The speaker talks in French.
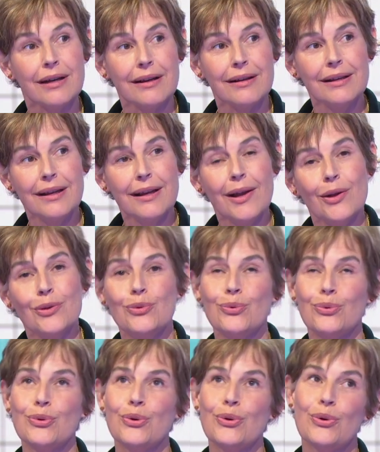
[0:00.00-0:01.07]
D'accord.
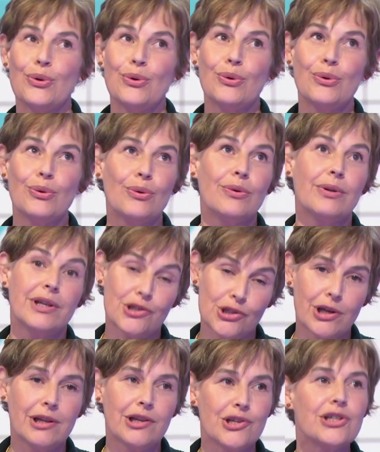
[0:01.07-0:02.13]
Donc, euh, les
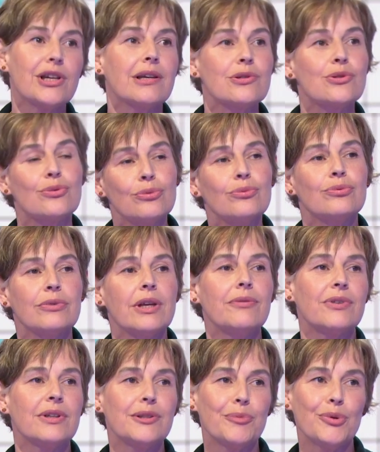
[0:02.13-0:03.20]
chats et les chiens sont
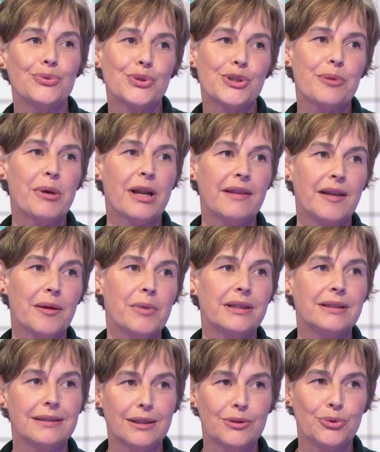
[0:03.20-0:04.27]
effectivement touchés par la
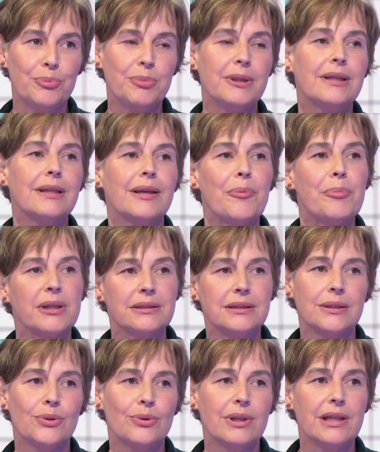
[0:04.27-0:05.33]
dermatite atopique, et en
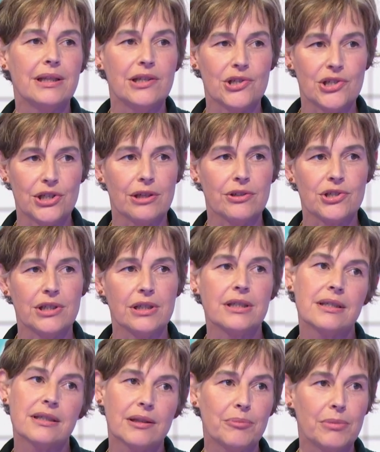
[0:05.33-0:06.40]
particulier les chiens chez qui
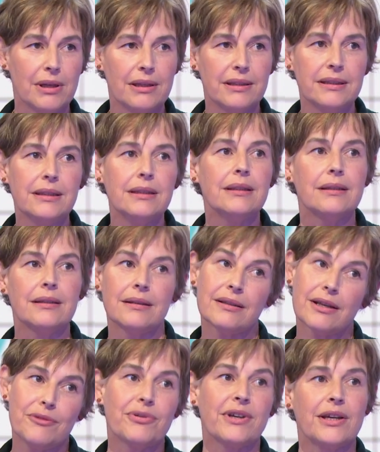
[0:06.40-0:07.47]
cette maladie est
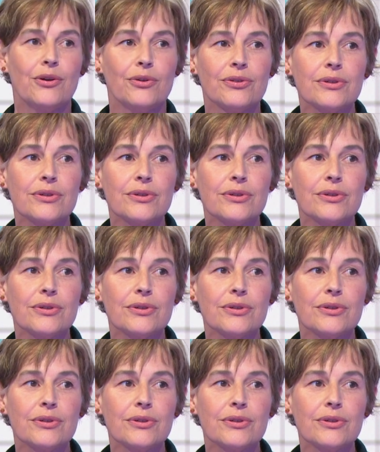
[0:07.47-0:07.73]
très fréquente.